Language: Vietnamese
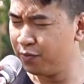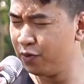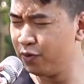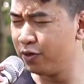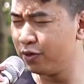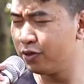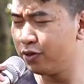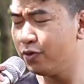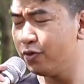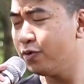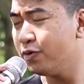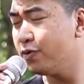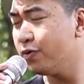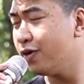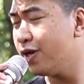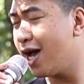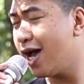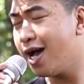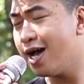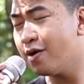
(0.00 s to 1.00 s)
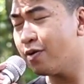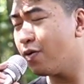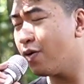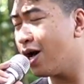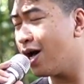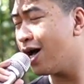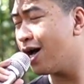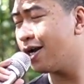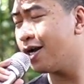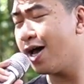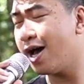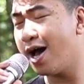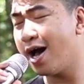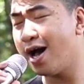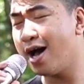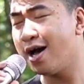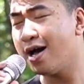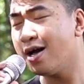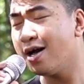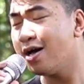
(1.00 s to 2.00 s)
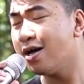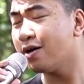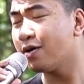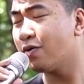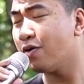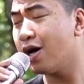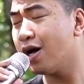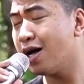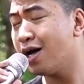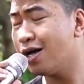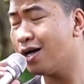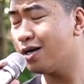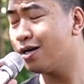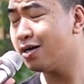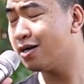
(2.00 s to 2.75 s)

mùa thu đã qua đã qua